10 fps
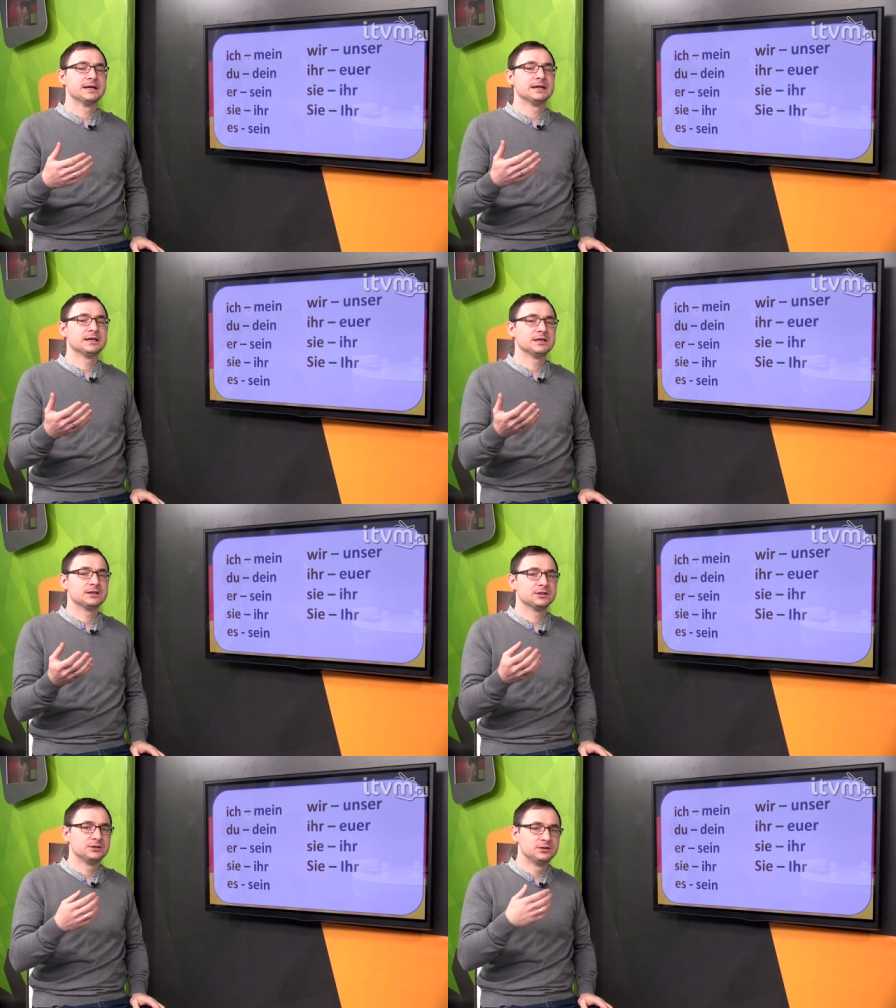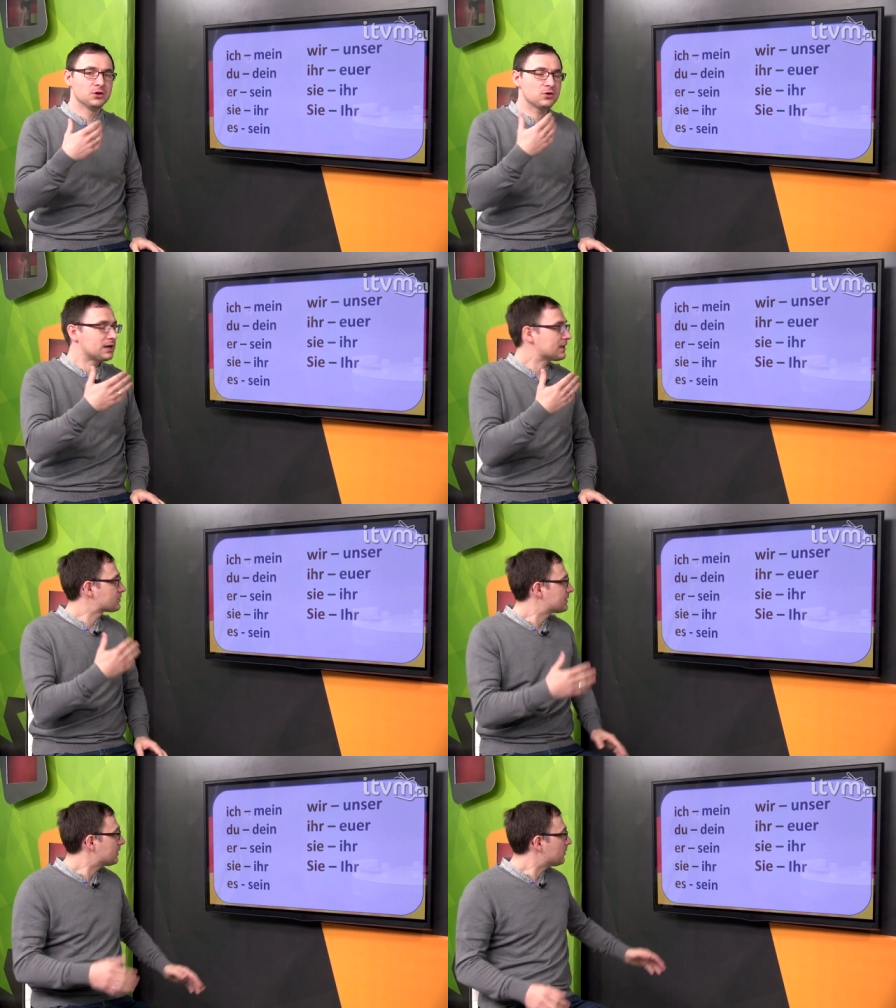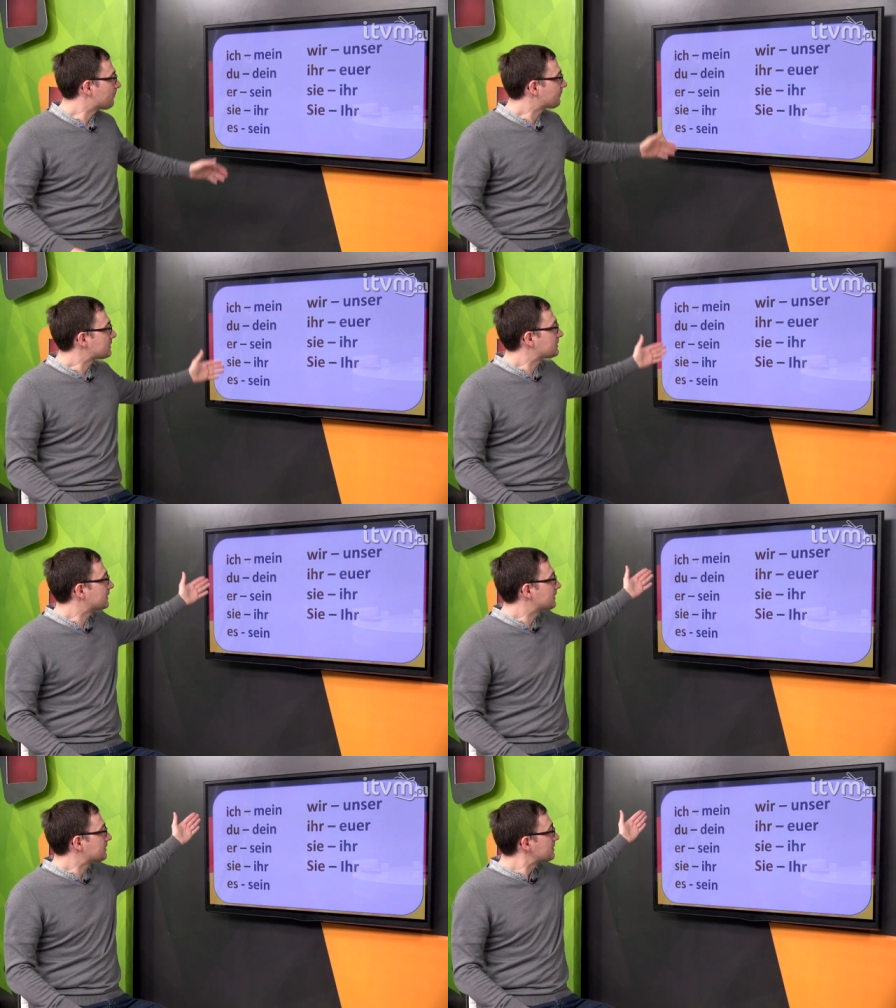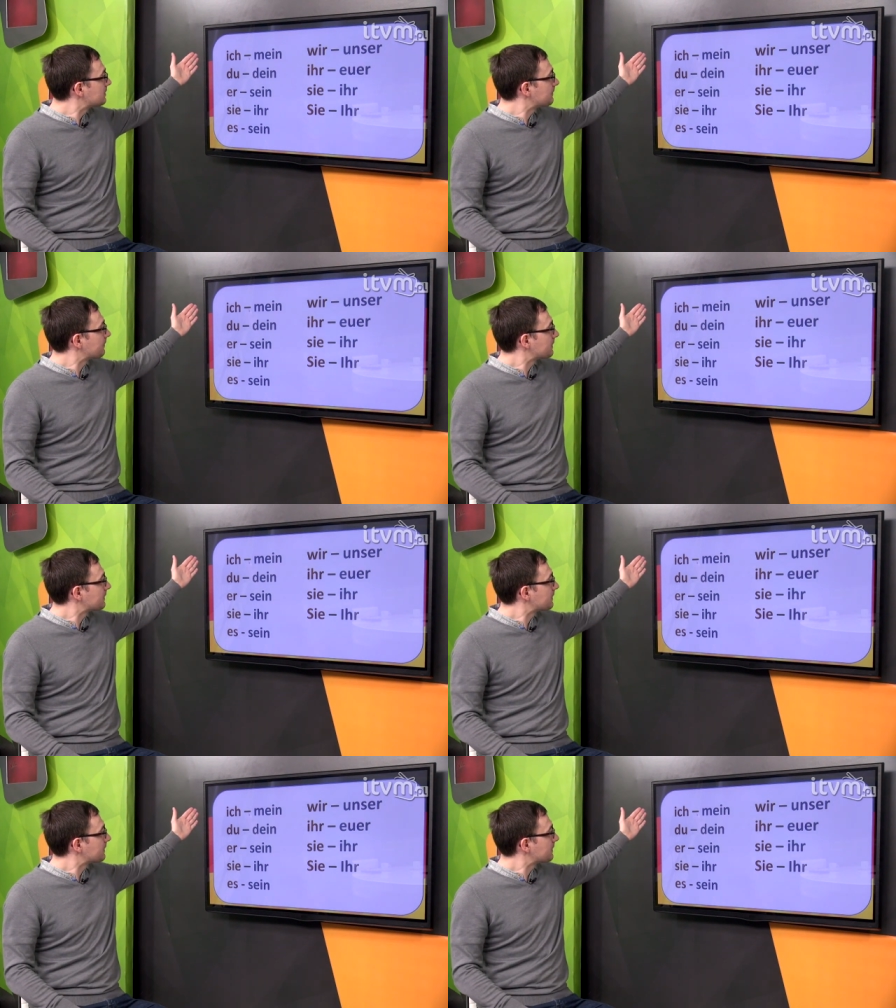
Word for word: y, do każdego z tych y,